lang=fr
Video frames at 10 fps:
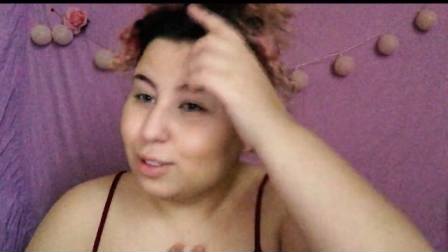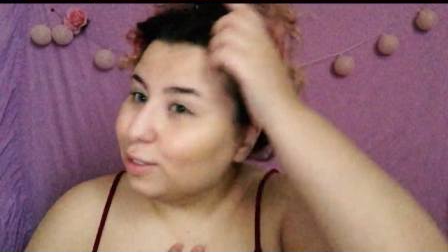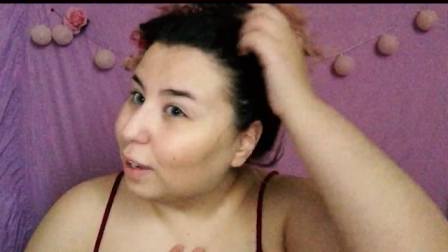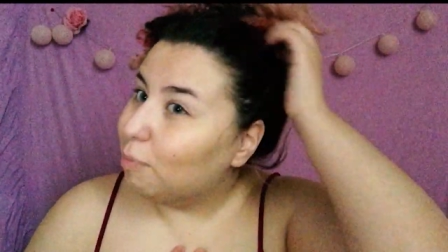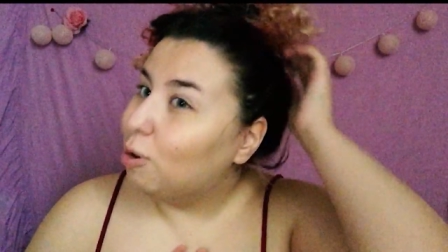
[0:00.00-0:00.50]

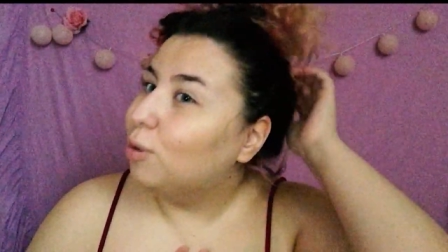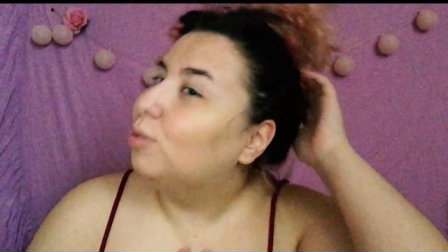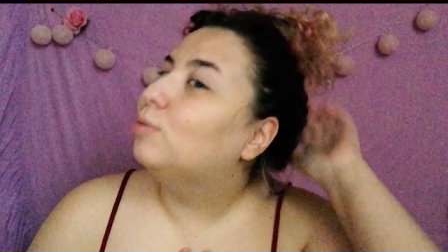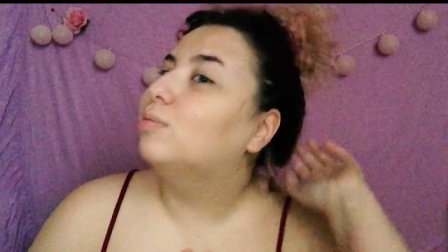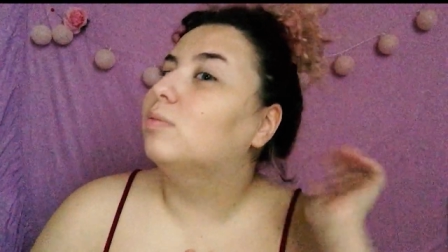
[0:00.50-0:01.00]
c'est vraiment
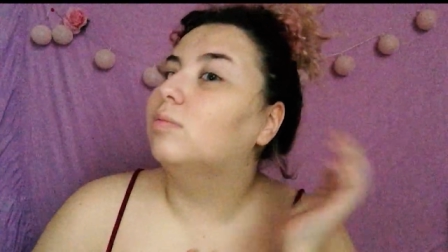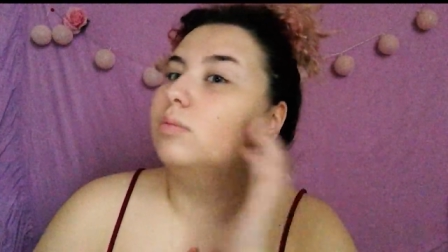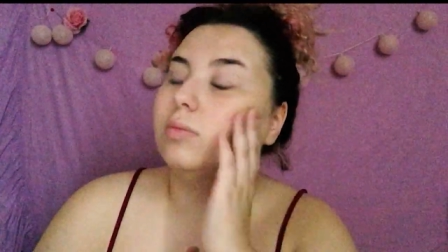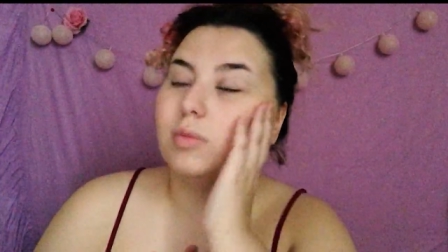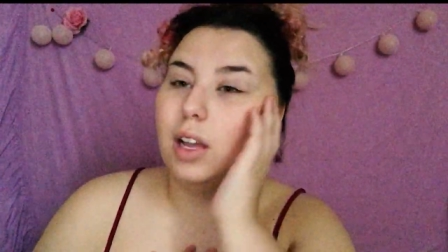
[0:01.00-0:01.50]

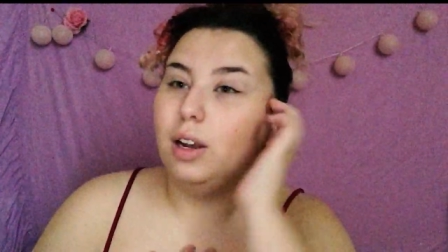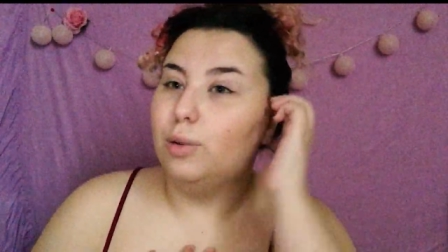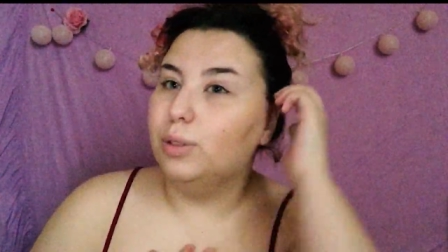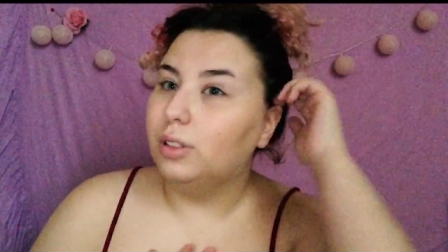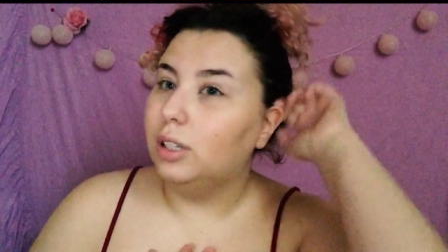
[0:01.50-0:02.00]
à
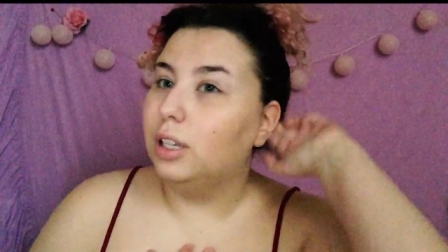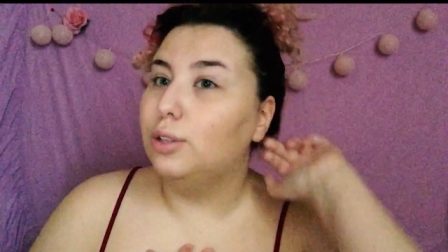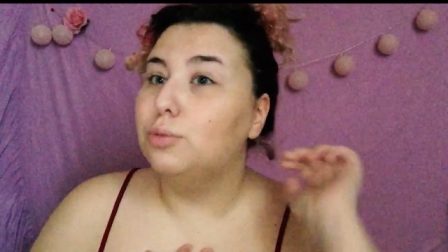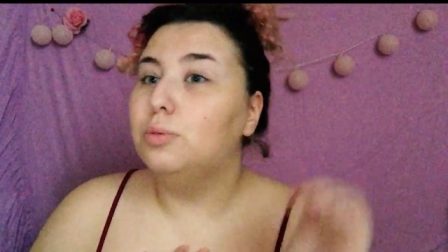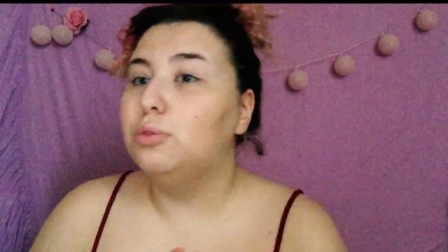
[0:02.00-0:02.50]
la one
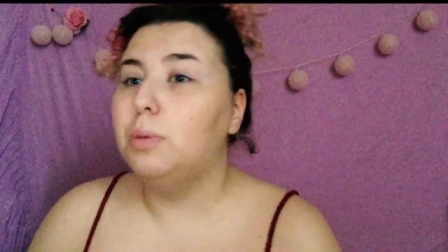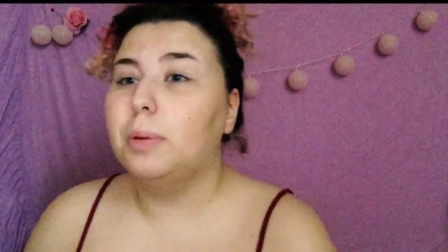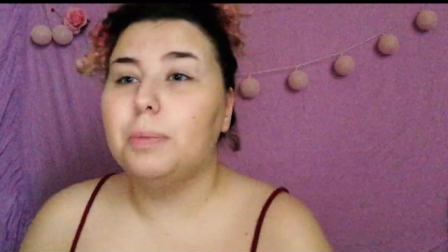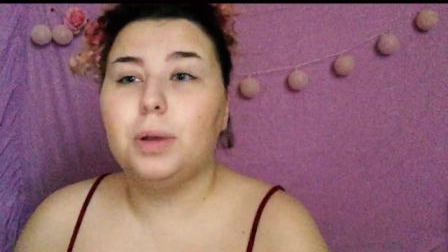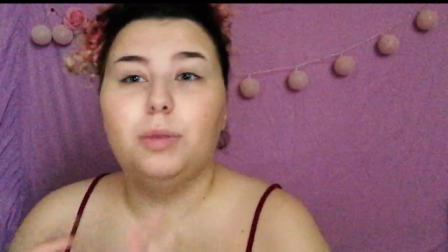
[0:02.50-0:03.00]
again, je me suis pas
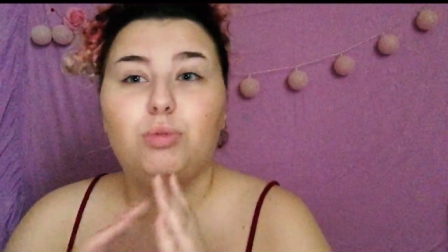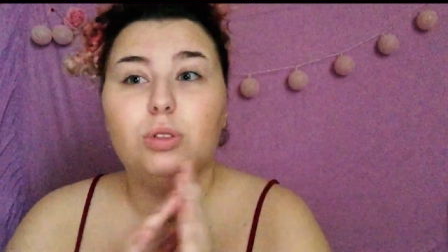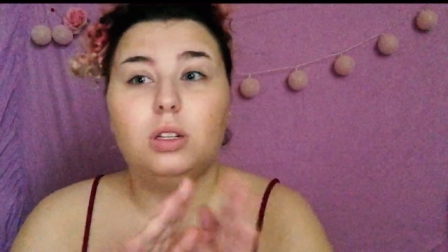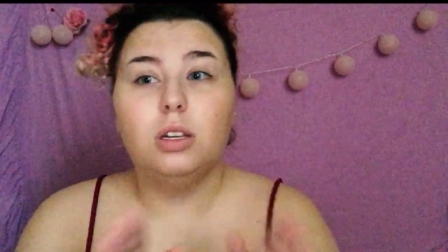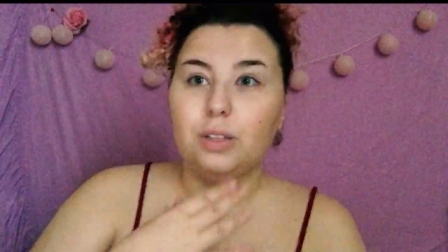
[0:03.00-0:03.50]
préparée pour ça.